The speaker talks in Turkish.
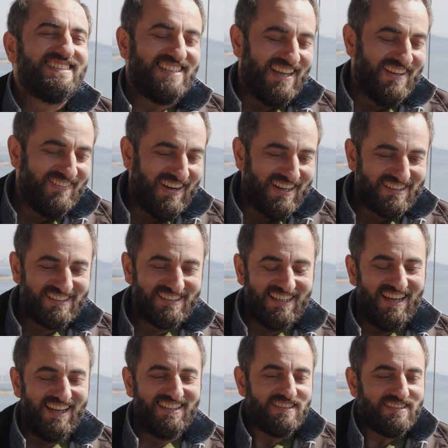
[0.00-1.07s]
şey vardır
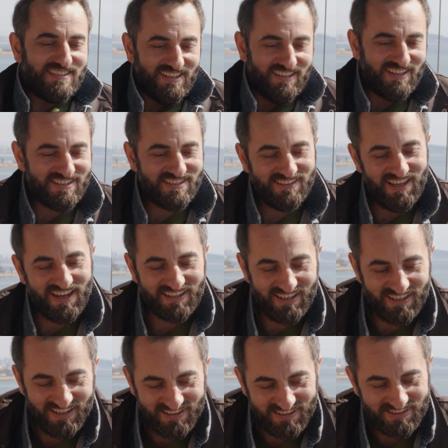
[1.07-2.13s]
ya sanatçılar
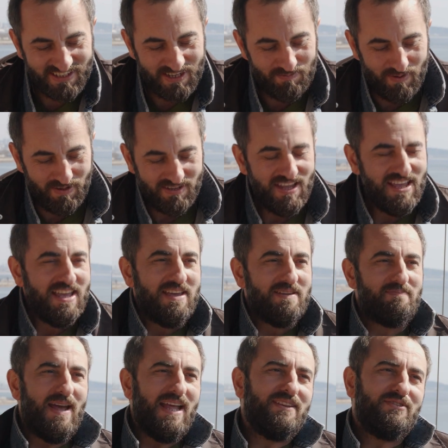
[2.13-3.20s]
genelde şey yapar.
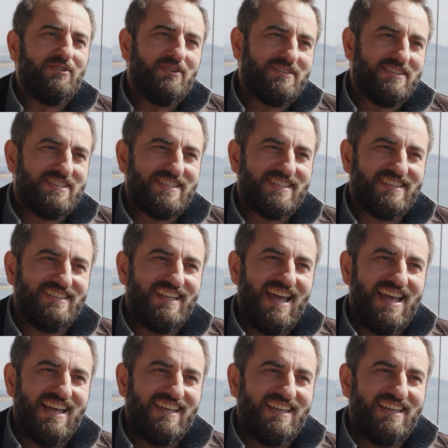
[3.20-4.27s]
Ben 4
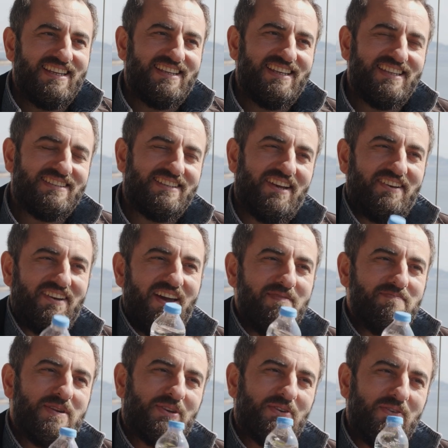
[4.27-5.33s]
yaşında e, tarağı
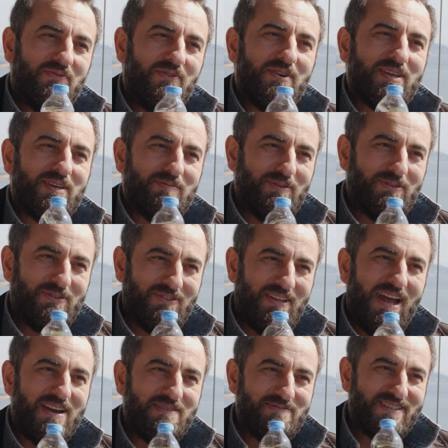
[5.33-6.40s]
mikrofon gibi
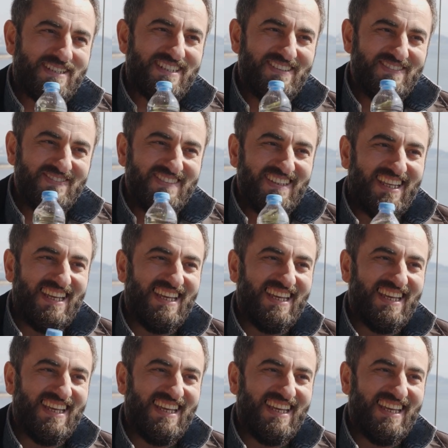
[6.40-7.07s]
tutarmışım.